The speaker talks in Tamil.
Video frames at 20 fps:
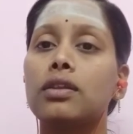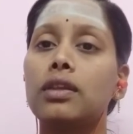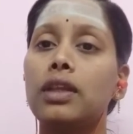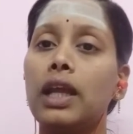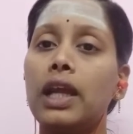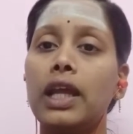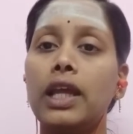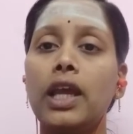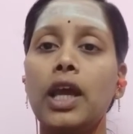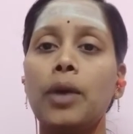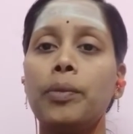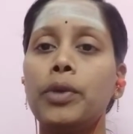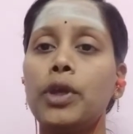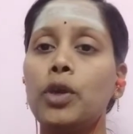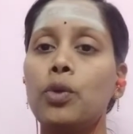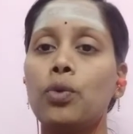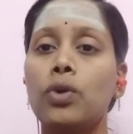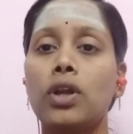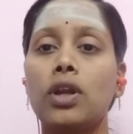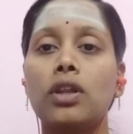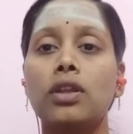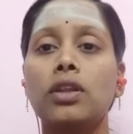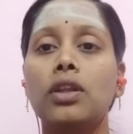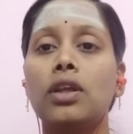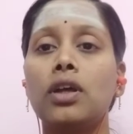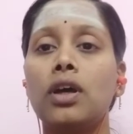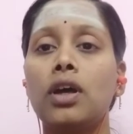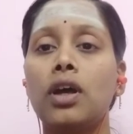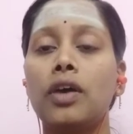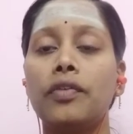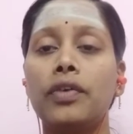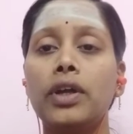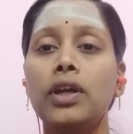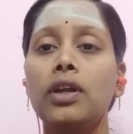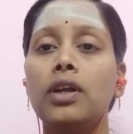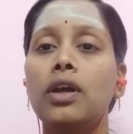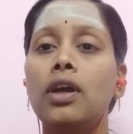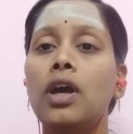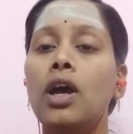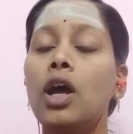நிலையாமையை உணர்ந்த அவர்
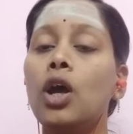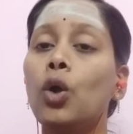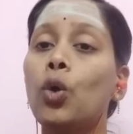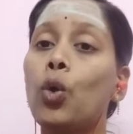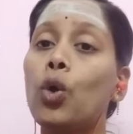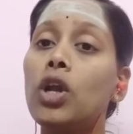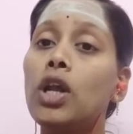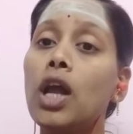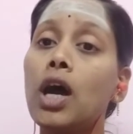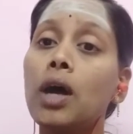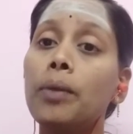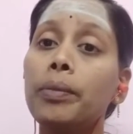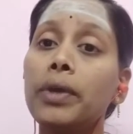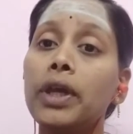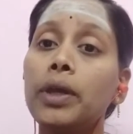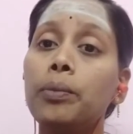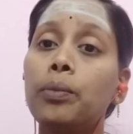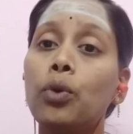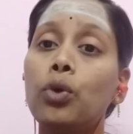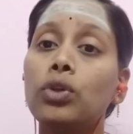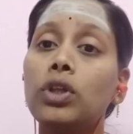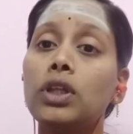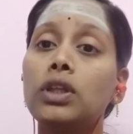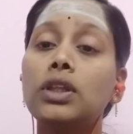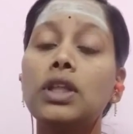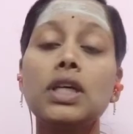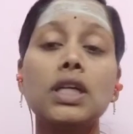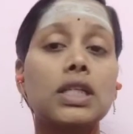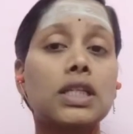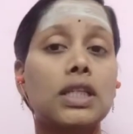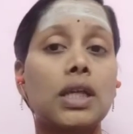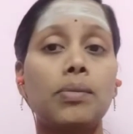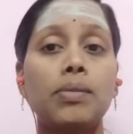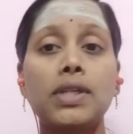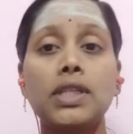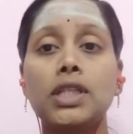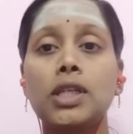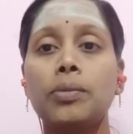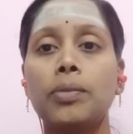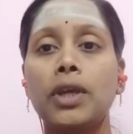கொல்லாமை போதித்த
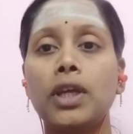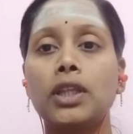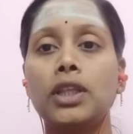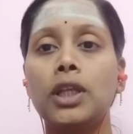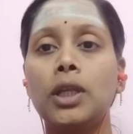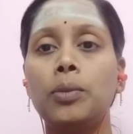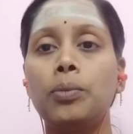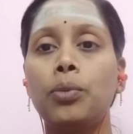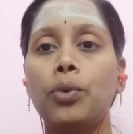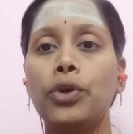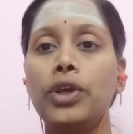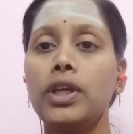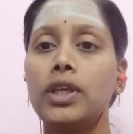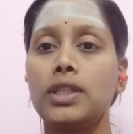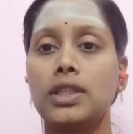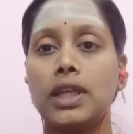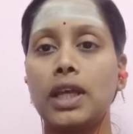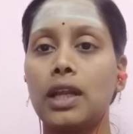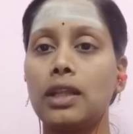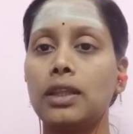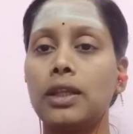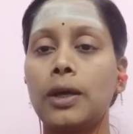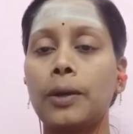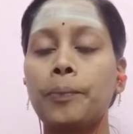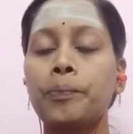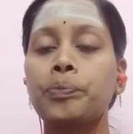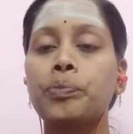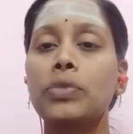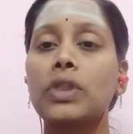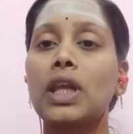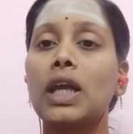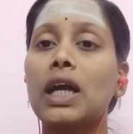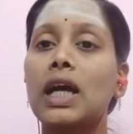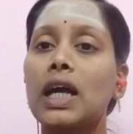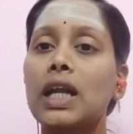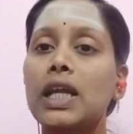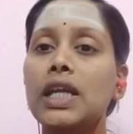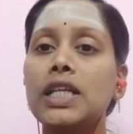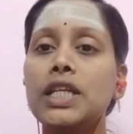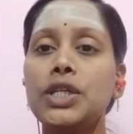சமன் சமயத்தில் போய் சேர்ந்தார்
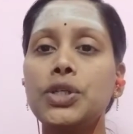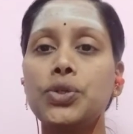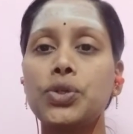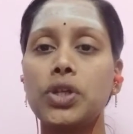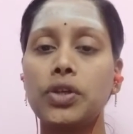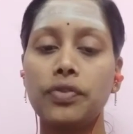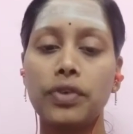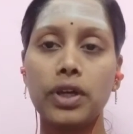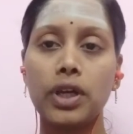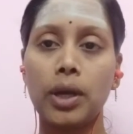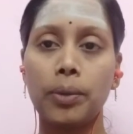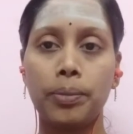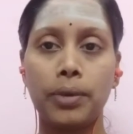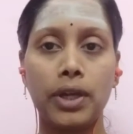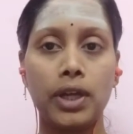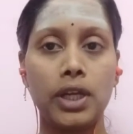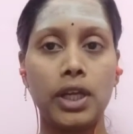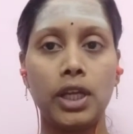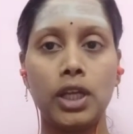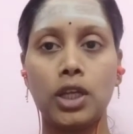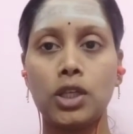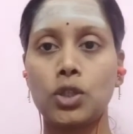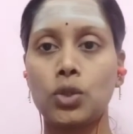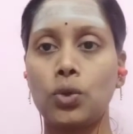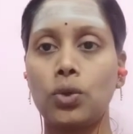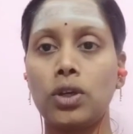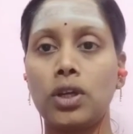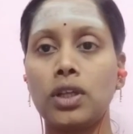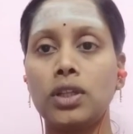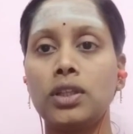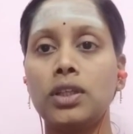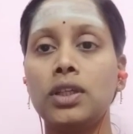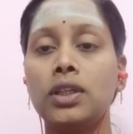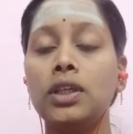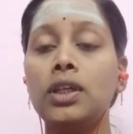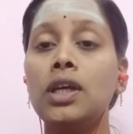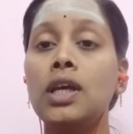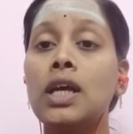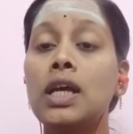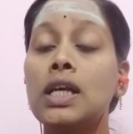கரை நின்றவர் அப்படின்னு இங்கே சொல்கிறது
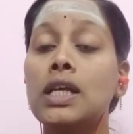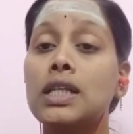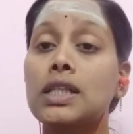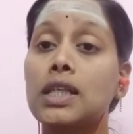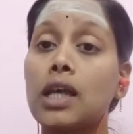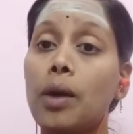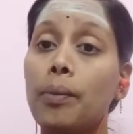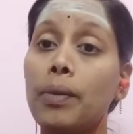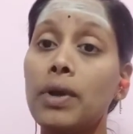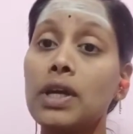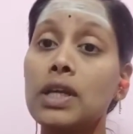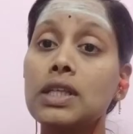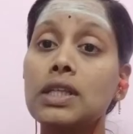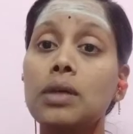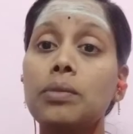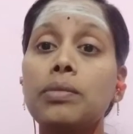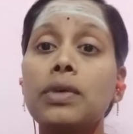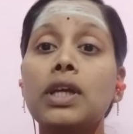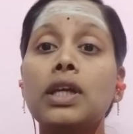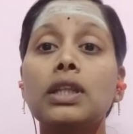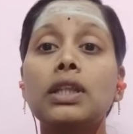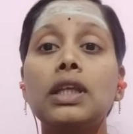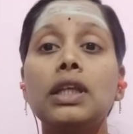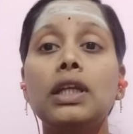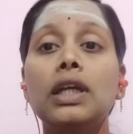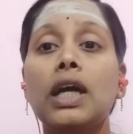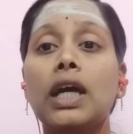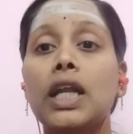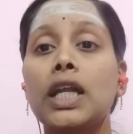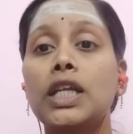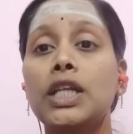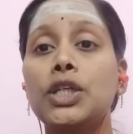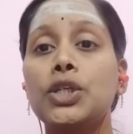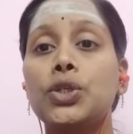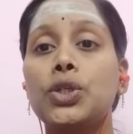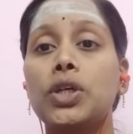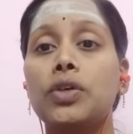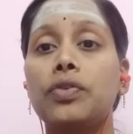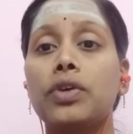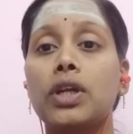சமண சமயத்தில் கரை
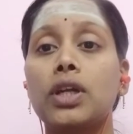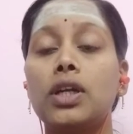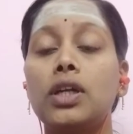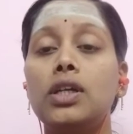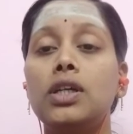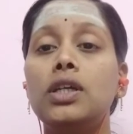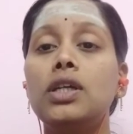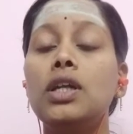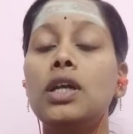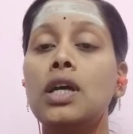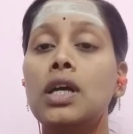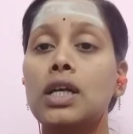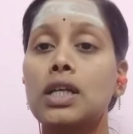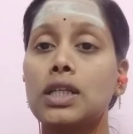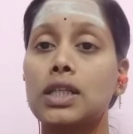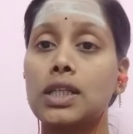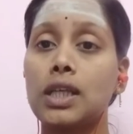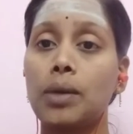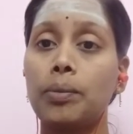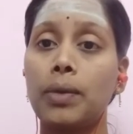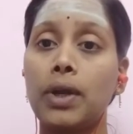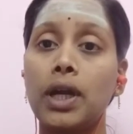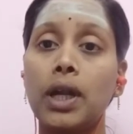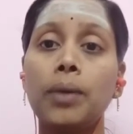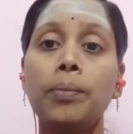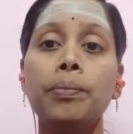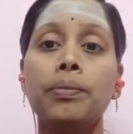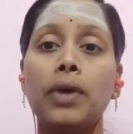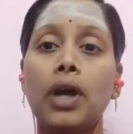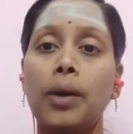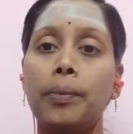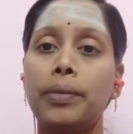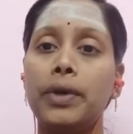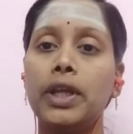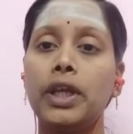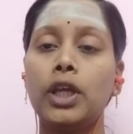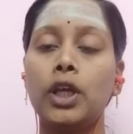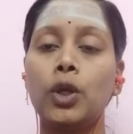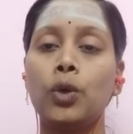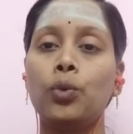நின்றவர்கள் சமணம்
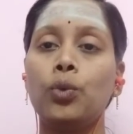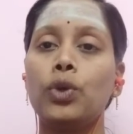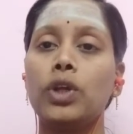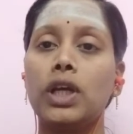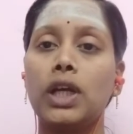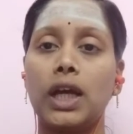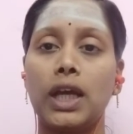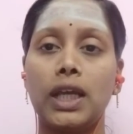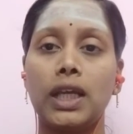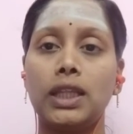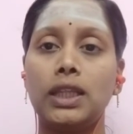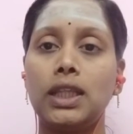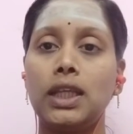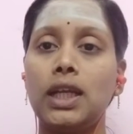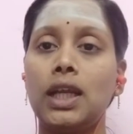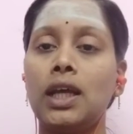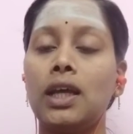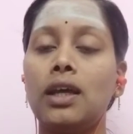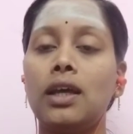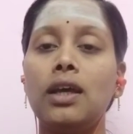அப்படிங்கிற ஒரு கயத்தில்